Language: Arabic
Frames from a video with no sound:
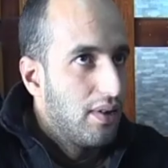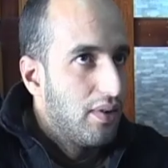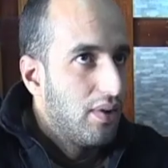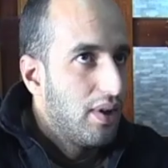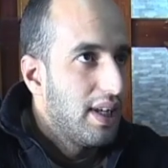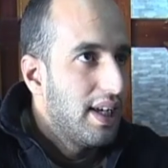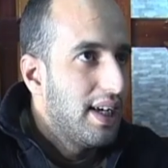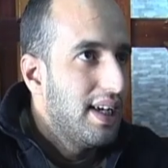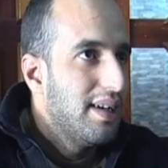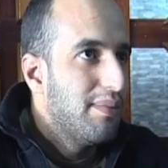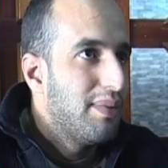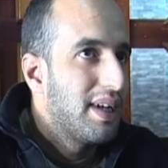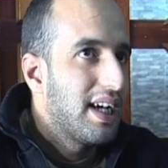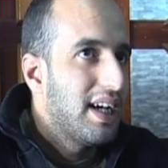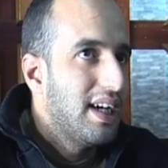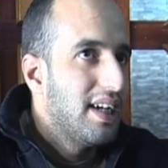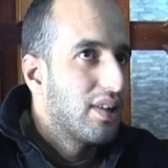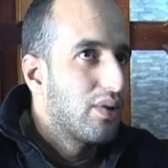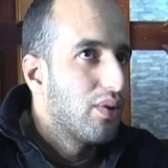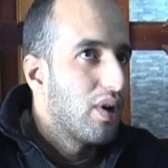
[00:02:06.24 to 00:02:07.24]
ولا من
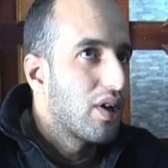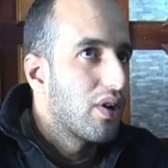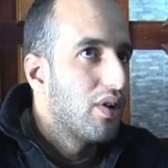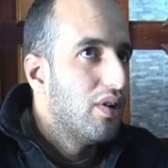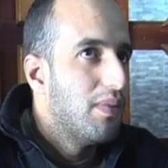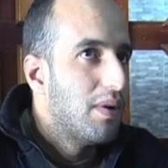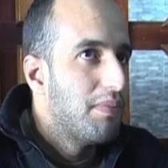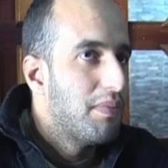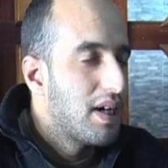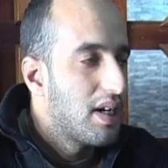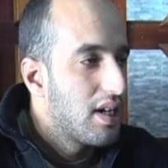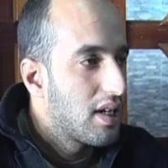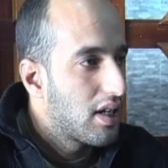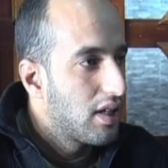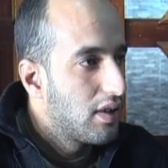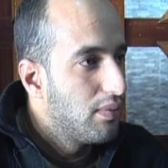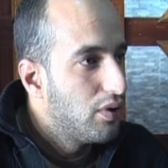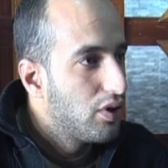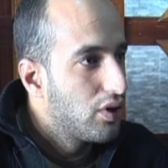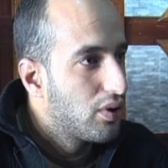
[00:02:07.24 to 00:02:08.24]
ناحية وقر هما ما
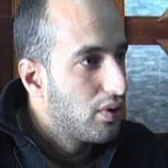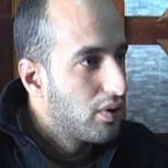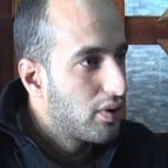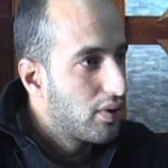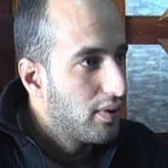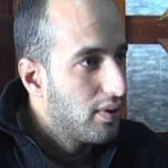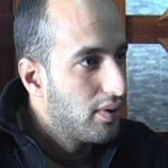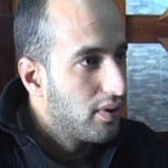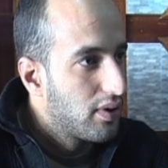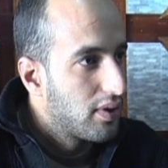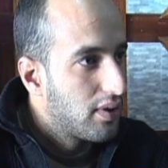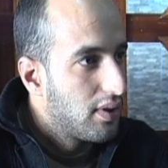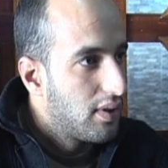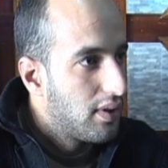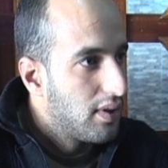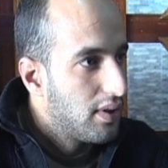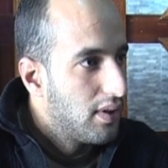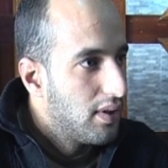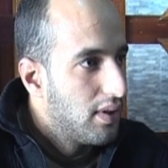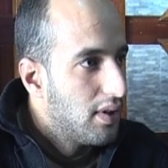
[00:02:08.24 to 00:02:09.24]
خدموش دستور
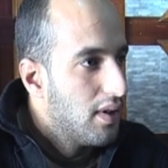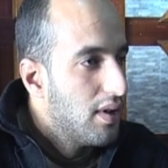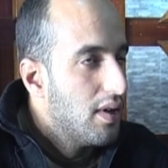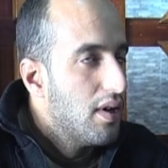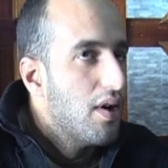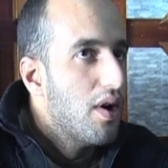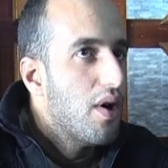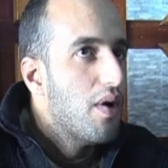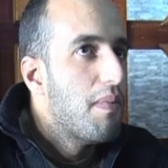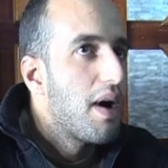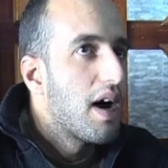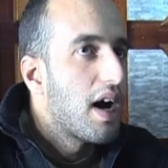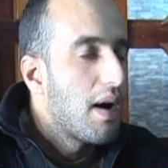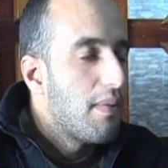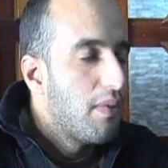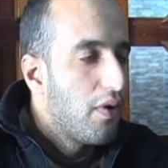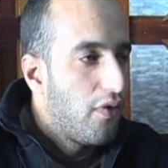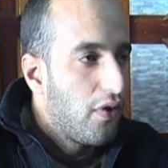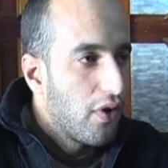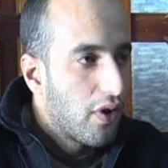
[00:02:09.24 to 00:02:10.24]
هما
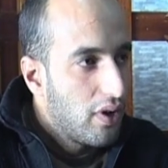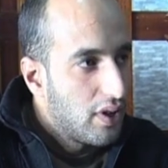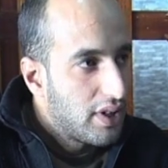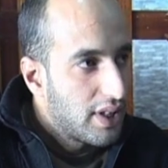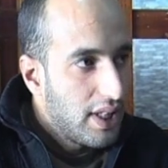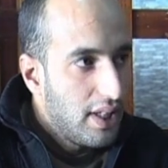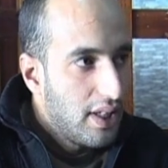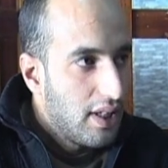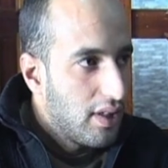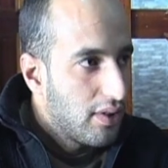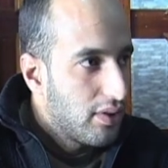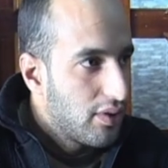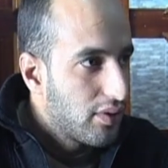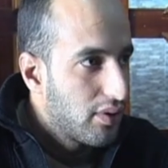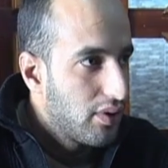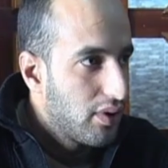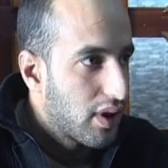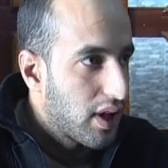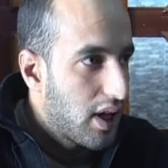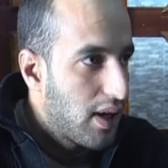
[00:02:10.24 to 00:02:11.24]
خموا في كل شيء
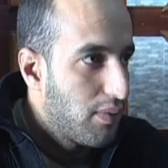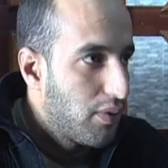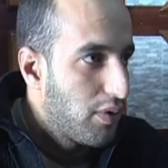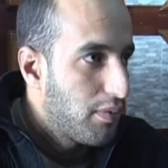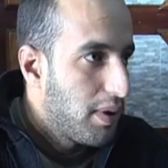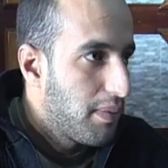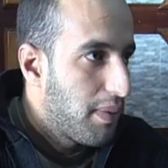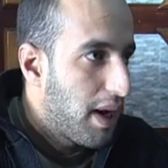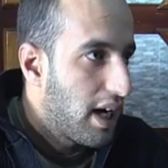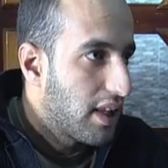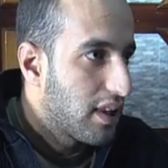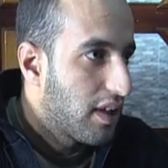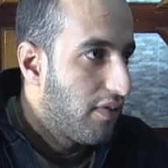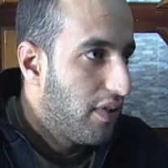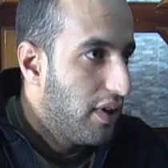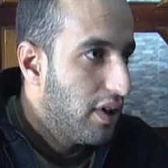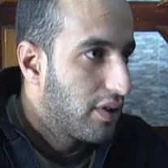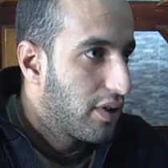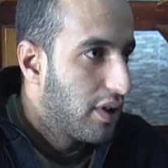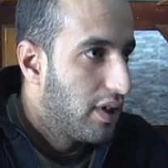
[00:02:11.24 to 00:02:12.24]
للدستور خموا ميم حتى
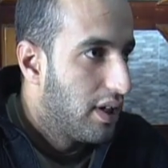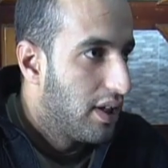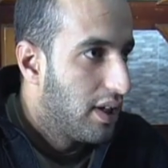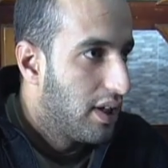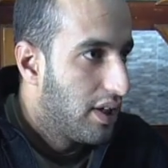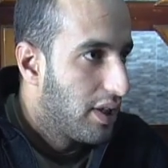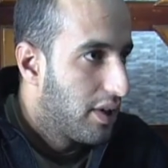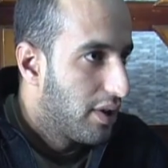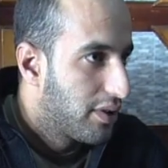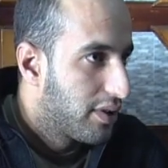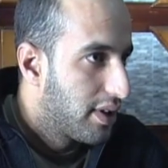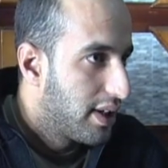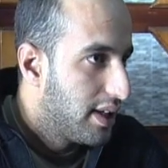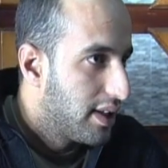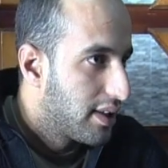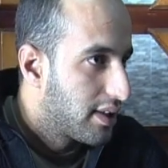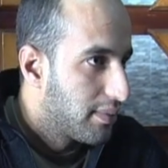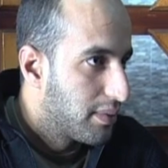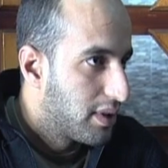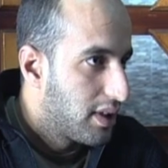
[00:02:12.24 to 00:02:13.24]
في
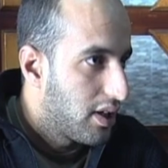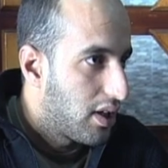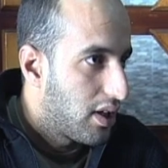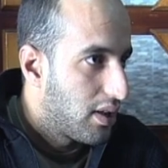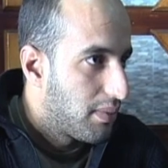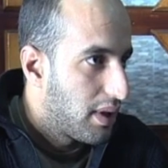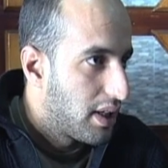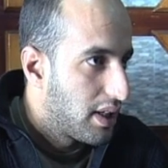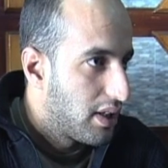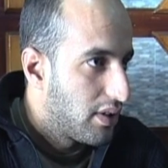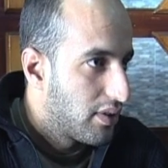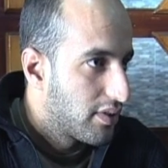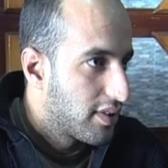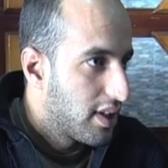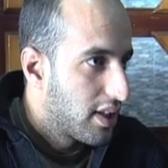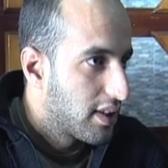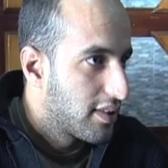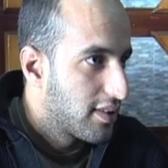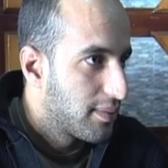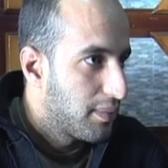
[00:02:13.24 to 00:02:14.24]
الريتريت نتاعهم انا
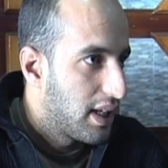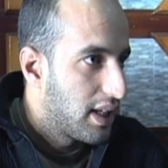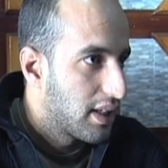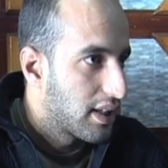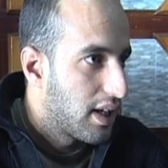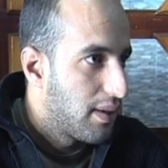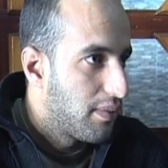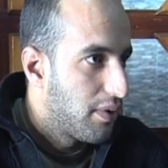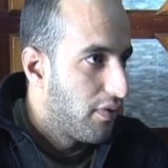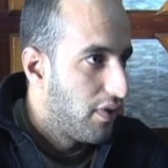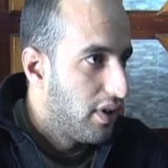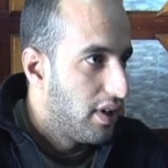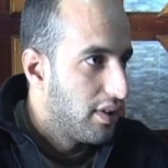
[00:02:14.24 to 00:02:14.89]
وصلت سمعت خموا في